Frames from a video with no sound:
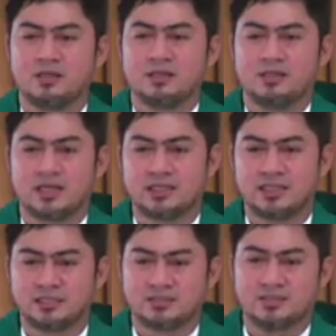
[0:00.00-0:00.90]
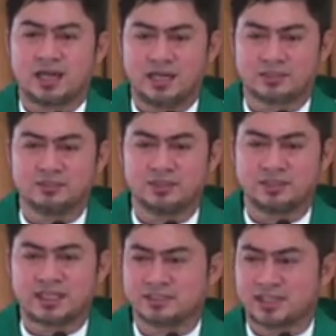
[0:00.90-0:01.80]
At nais kong
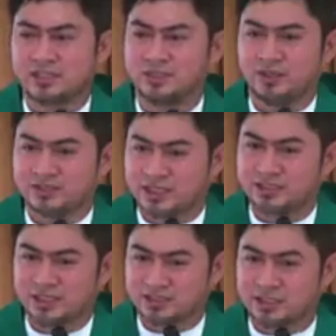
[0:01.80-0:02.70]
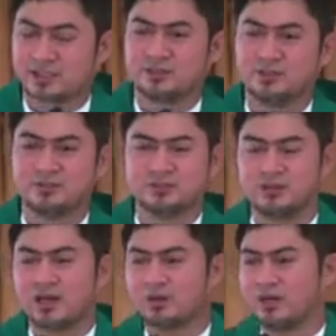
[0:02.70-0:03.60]
i-share sa inyo yung isang teacher ko
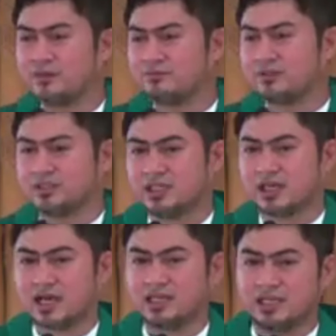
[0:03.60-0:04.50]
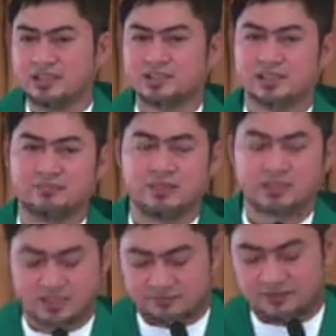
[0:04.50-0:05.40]
noong ako ay fourth year college, kami
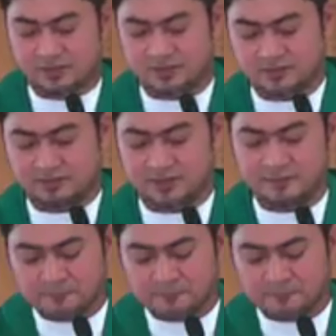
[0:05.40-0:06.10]
nasa philosophy.